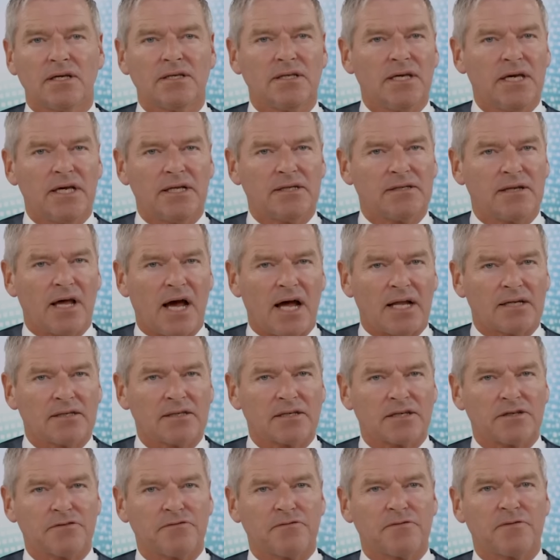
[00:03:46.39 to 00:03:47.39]
jeden
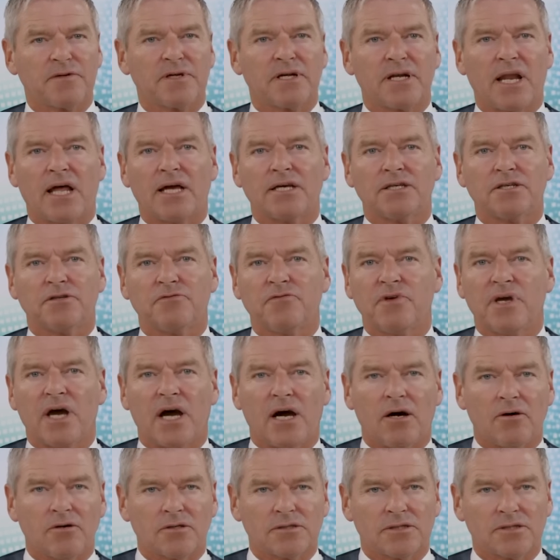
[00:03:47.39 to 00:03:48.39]
Angriff gleichen
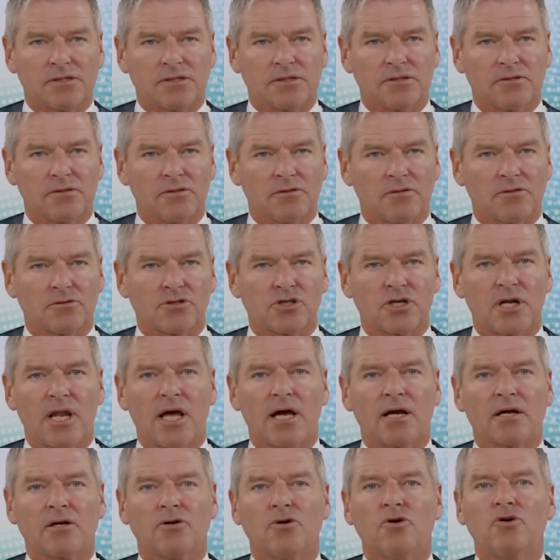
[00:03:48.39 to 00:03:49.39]
wir aus und
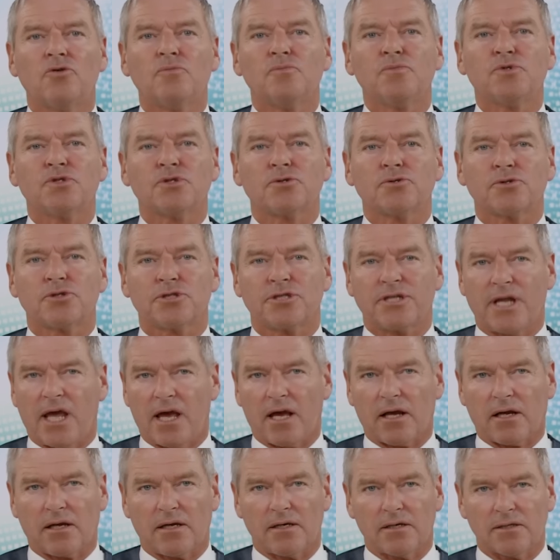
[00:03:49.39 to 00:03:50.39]
schlagen umso
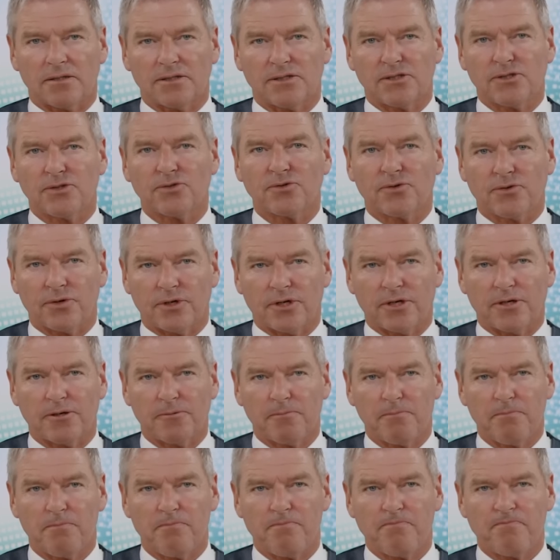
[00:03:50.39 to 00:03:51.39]
stärker zurück.
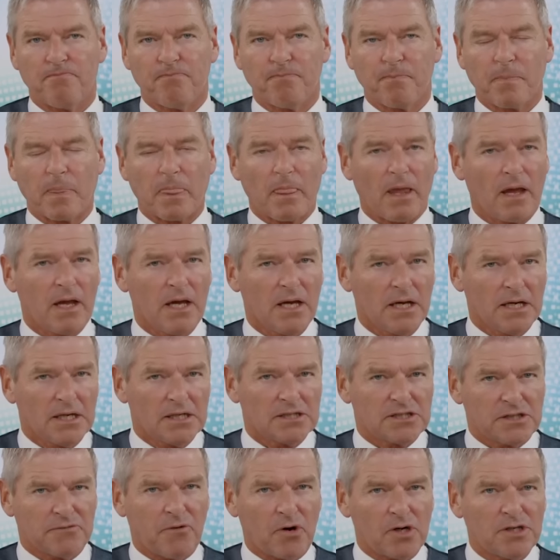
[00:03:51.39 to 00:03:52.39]

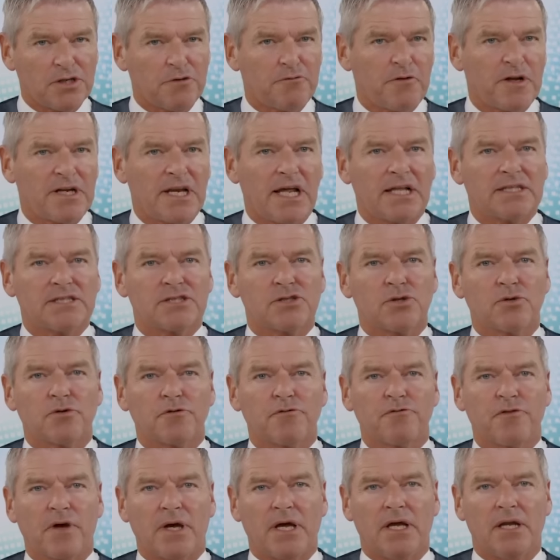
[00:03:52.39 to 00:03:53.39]
Sie wollen die Vernetzung
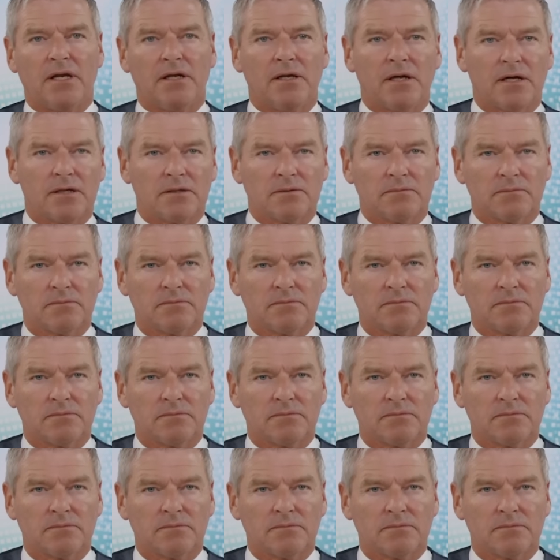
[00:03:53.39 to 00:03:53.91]
verhindern.